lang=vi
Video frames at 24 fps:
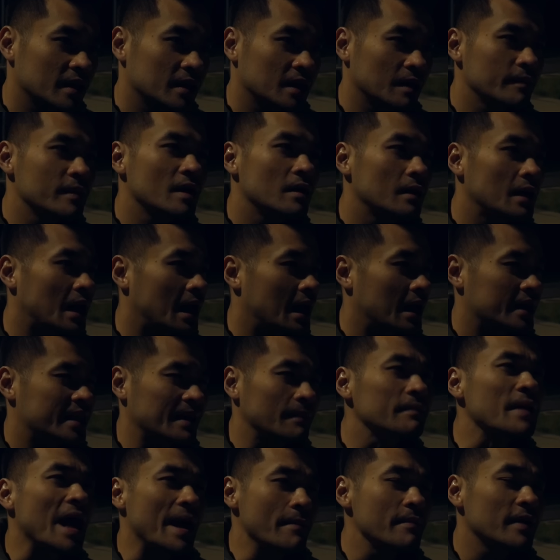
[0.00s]
giống như là chấm
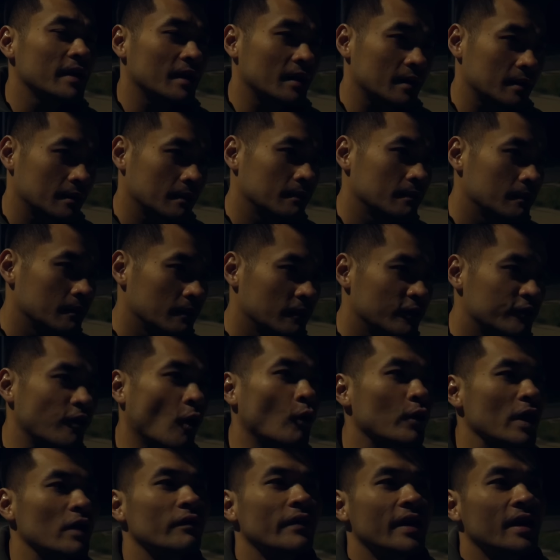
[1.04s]
điểm vậy đó, phụ
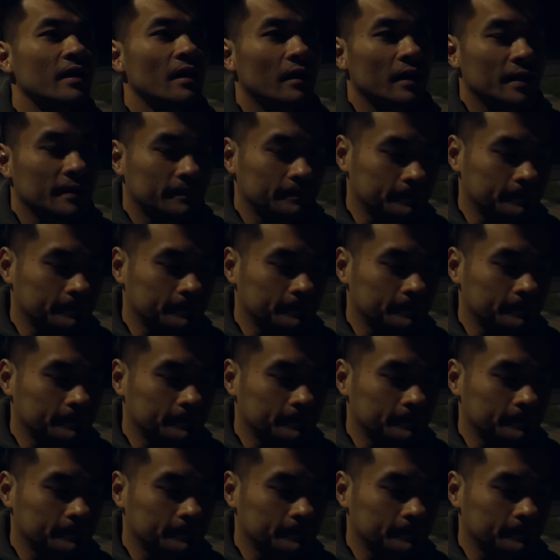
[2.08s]
giáo viên thôi.